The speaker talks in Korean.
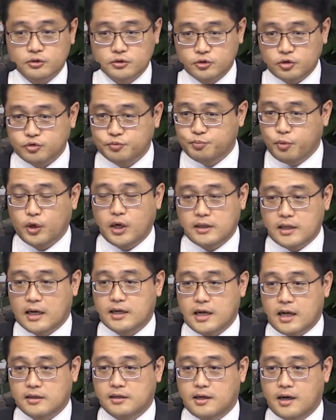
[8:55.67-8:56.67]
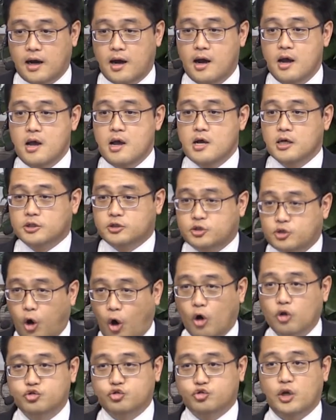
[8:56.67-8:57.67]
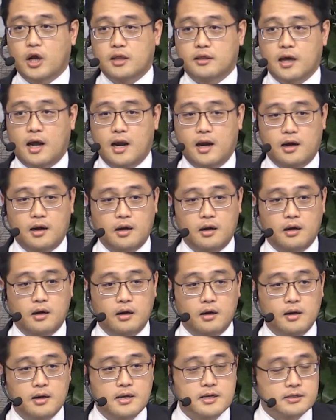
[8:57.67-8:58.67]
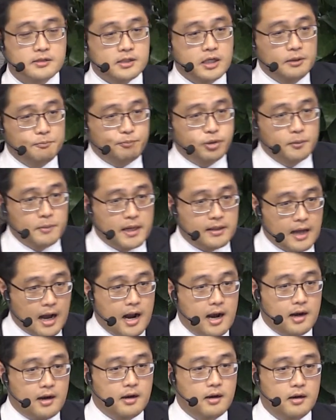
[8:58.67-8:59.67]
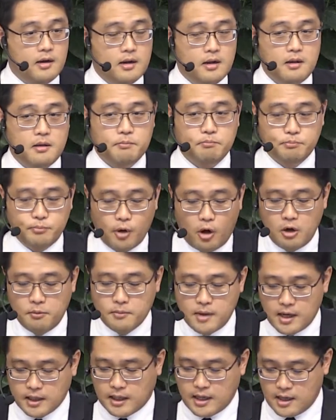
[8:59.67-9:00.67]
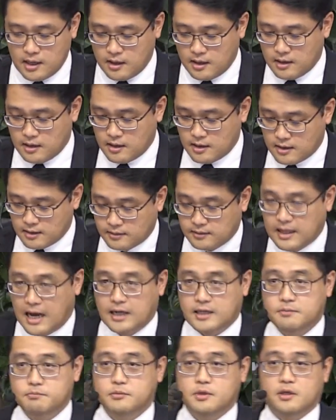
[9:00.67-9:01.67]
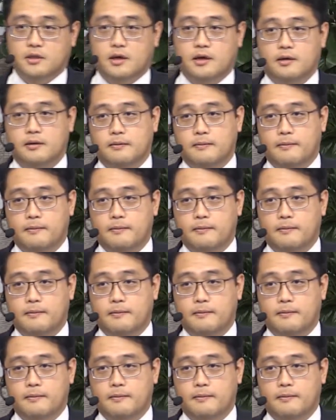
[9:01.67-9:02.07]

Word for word: 축복의 날이 아니라 저주의 날, 슬픔의 날, 멸망의 날입니다.